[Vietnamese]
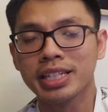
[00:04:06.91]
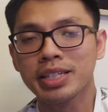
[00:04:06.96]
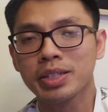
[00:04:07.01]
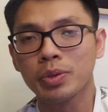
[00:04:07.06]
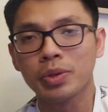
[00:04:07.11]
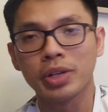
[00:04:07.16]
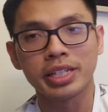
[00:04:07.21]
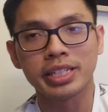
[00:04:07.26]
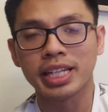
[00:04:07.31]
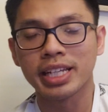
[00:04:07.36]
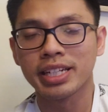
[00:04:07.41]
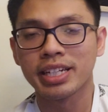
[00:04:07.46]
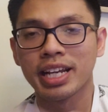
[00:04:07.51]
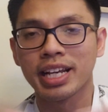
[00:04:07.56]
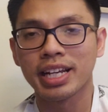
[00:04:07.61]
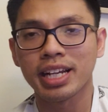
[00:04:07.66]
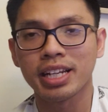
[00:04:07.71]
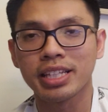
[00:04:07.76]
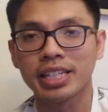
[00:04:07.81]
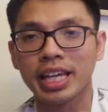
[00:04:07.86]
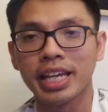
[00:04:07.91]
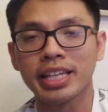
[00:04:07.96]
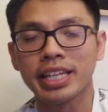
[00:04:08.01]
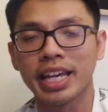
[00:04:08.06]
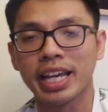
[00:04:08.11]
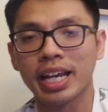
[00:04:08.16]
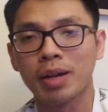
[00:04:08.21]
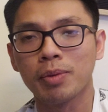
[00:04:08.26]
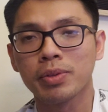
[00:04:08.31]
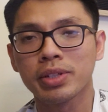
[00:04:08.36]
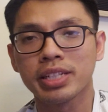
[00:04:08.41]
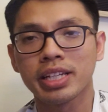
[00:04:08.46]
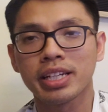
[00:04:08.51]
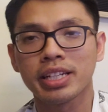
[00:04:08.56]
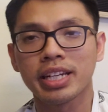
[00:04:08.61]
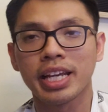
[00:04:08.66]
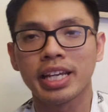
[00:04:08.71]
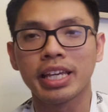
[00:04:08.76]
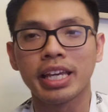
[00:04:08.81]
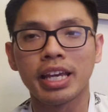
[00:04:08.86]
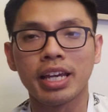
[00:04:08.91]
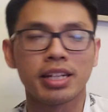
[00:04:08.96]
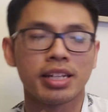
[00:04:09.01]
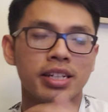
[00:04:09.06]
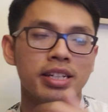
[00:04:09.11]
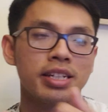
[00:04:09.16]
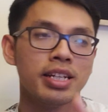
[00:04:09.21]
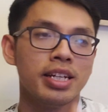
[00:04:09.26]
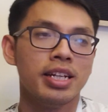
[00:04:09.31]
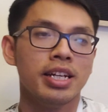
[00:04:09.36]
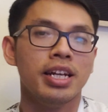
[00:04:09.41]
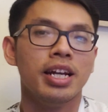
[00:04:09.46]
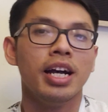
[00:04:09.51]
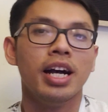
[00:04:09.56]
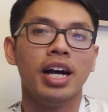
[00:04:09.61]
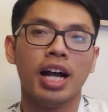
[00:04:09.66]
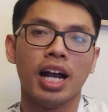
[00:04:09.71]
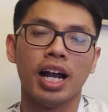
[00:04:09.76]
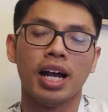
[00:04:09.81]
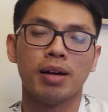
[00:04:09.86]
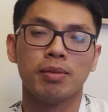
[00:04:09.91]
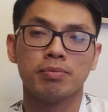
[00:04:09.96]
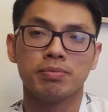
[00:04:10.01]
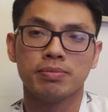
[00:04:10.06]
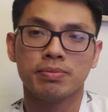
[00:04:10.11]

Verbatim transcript: đi du lịch Canada rất là dễ dàng không có vấn đề gì hết à,